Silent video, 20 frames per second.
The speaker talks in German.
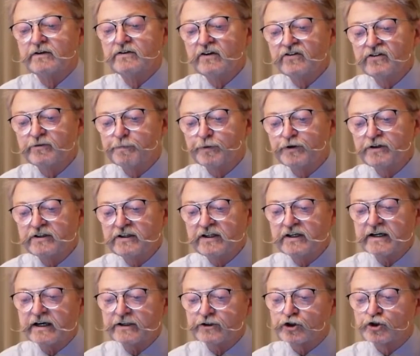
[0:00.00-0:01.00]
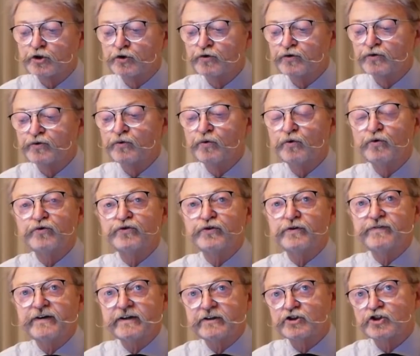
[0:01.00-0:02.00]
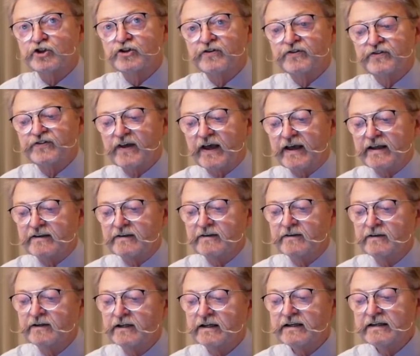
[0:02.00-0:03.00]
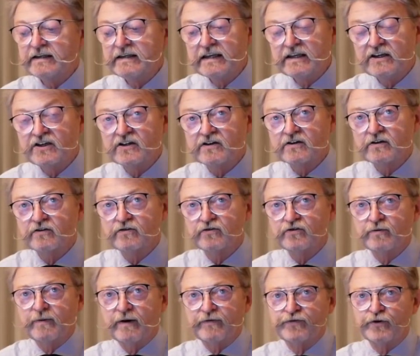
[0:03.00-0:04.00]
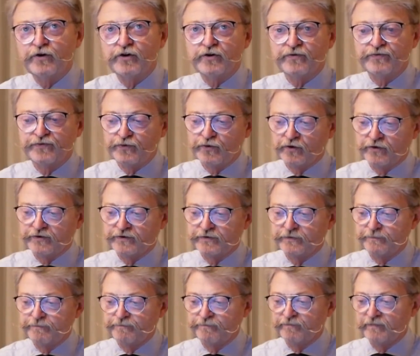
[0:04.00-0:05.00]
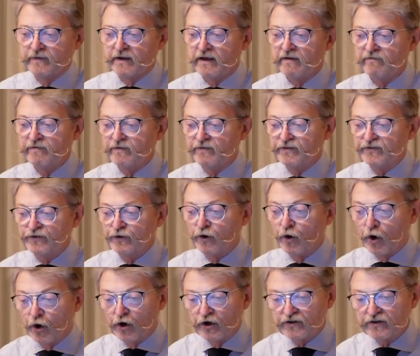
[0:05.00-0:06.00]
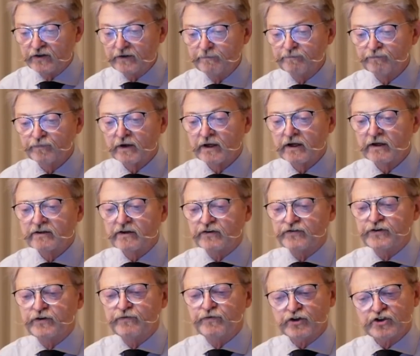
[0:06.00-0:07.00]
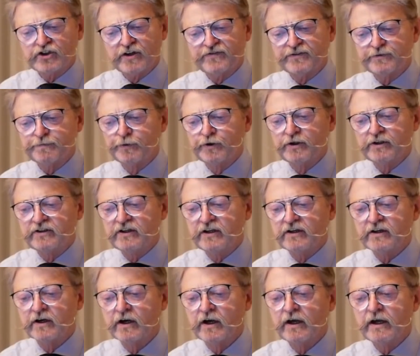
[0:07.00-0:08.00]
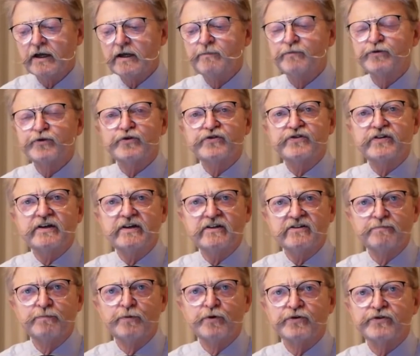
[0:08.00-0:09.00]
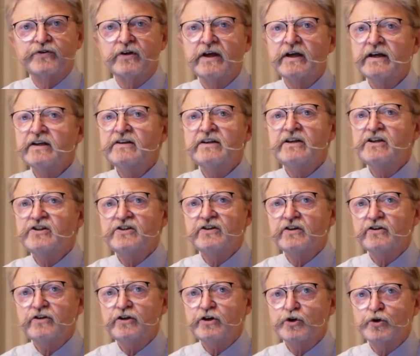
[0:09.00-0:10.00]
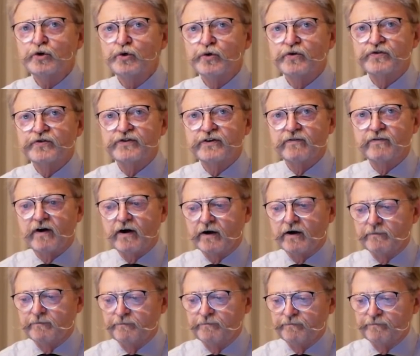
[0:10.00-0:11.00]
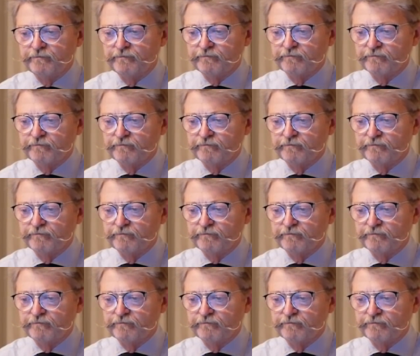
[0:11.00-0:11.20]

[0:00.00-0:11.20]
Diese Politik hatte schon zu sowjetischen Zeiten nicht zum Erfolg geführt. Wir wissen heute, dass die Wirtschaftspolitik im Sozialismus nicht die klügste war.